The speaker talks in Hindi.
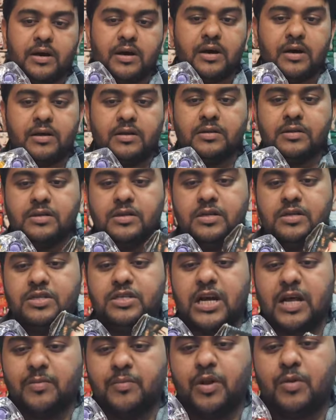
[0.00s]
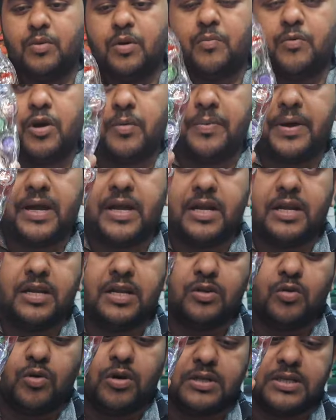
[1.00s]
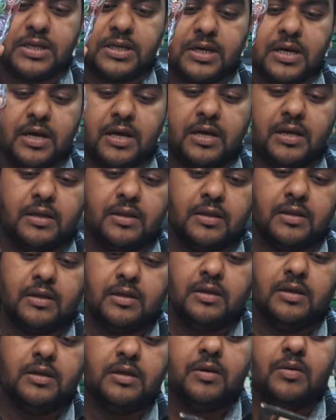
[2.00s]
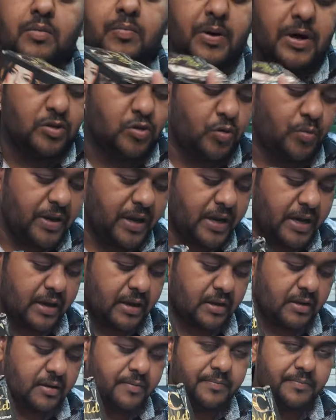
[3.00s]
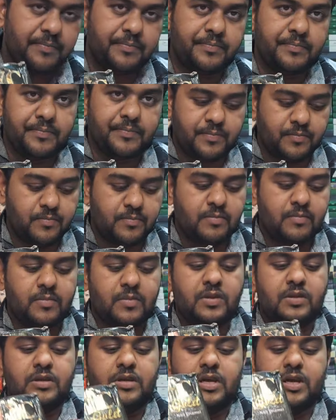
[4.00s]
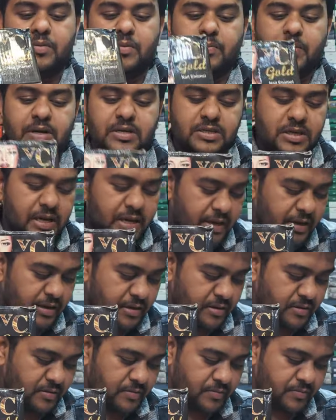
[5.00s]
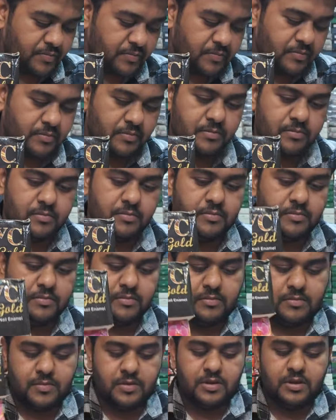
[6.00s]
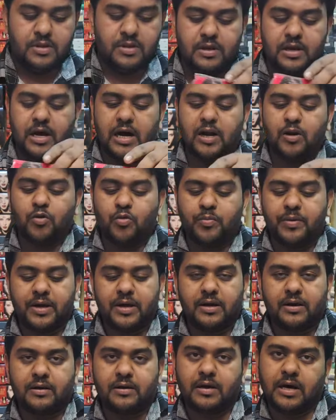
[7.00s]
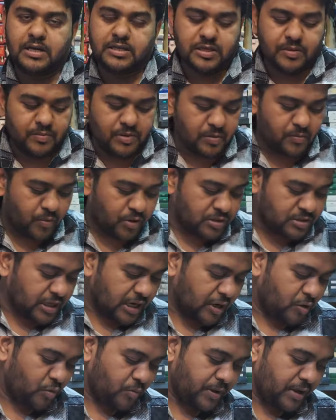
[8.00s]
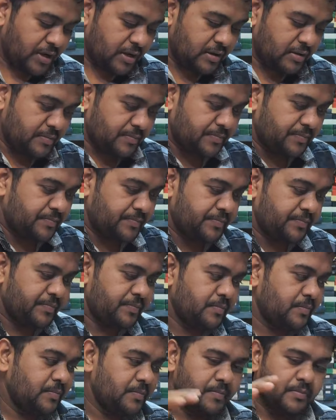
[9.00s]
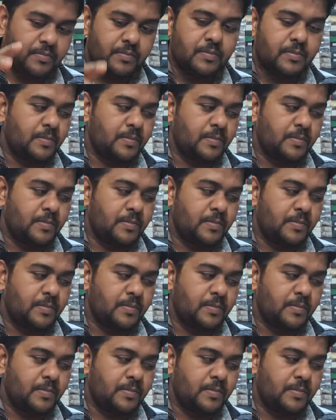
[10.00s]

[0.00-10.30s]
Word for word: का हाँ छियानवे रुपया पूरा पैकेट ये दो डजन का है अच्छा ये भी पाँच रुपए का आएगा ये पाँच रुपए का जी ये भी पाँच का आएगा ये भी पाँच का आएगा ये देखिए आठ पॉलिश है ना हाँ, सब नील पॉलिश आठ रुपए का आठ रुपए का